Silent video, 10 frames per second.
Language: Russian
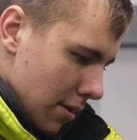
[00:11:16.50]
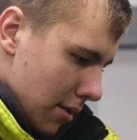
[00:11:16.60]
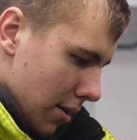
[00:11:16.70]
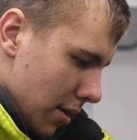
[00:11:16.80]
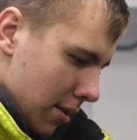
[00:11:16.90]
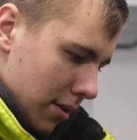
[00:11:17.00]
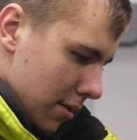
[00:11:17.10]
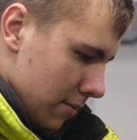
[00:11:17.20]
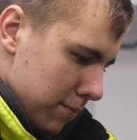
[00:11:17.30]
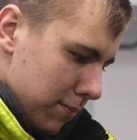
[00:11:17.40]

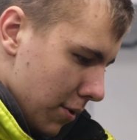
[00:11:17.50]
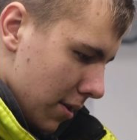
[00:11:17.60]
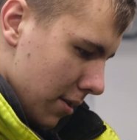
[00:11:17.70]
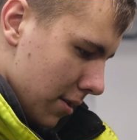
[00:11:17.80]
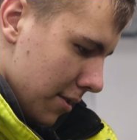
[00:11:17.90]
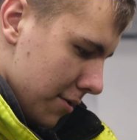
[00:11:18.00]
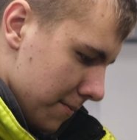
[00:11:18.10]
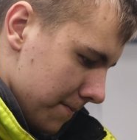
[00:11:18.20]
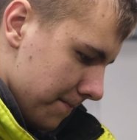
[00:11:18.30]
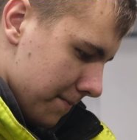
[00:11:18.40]
А по
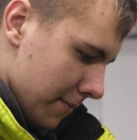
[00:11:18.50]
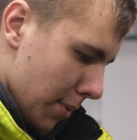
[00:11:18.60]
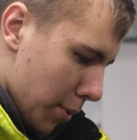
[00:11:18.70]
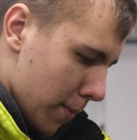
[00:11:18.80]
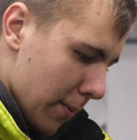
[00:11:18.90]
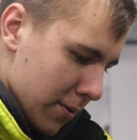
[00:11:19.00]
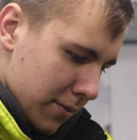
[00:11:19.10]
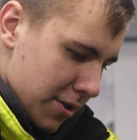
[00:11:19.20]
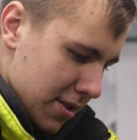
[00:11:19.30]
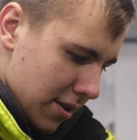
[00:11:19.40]
этим, по бабкам
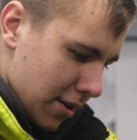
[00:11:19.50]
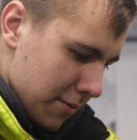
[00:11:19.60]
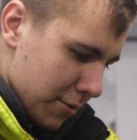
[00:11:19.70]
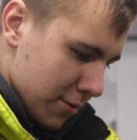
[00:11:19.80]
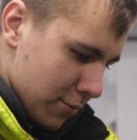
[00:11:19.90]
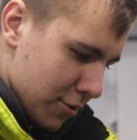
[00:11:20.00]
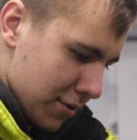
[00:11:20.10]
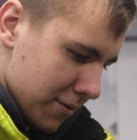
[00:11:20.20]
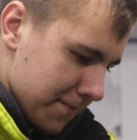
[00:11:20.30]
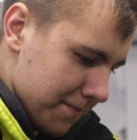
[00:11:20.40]
хер знает, потому
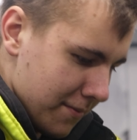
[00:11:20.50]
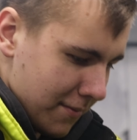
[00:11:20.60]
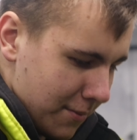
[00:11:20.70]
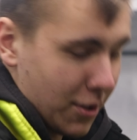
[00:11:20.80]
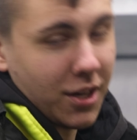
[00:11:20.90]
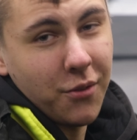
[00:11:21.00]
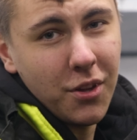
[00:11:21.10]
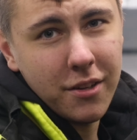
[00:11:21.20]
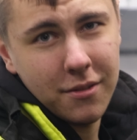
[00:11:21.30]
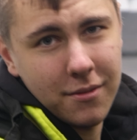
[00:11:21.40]
что
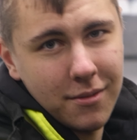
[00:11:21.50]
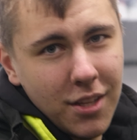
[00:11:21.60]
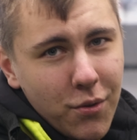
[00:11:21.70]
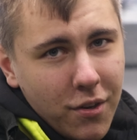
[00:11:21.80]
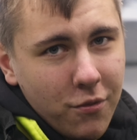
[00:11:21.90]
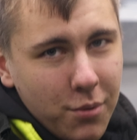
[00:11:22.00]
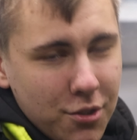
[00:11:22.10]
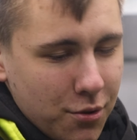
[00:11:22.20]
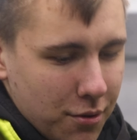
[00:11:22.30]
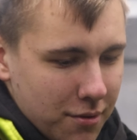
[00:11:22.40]
маховик евриков
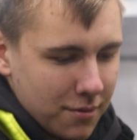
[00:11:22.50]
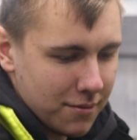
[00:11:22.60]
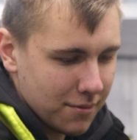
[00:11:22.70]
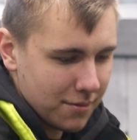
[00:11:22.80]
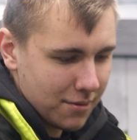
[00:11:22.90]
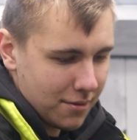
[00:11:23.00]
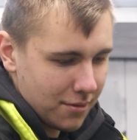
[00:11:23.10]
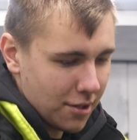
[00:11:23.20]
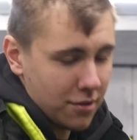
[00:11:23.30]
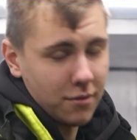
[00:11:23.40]
500
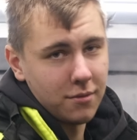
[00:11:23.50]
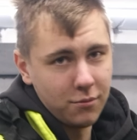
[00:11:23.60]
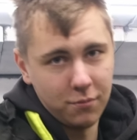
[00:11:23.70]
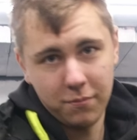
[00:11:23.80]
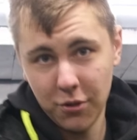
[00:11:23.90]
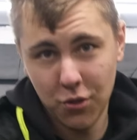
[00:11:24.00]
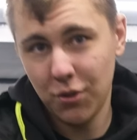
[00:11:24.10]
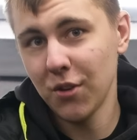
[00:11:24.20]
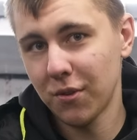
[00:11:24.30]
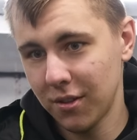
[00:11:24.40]
это, ну, 500
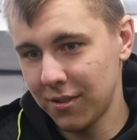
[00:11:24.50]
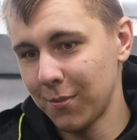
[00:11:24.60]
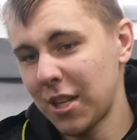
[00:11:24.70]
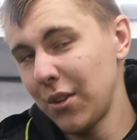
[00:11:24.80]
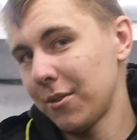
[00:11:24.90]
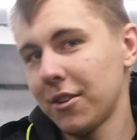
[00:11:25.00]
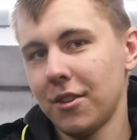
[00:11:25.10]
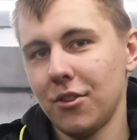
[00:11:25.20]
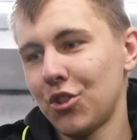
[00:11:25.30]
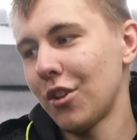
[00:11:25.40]
евро за маховик, как-то
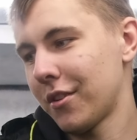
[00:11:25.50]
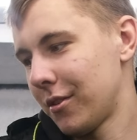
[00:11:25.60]
это жалко.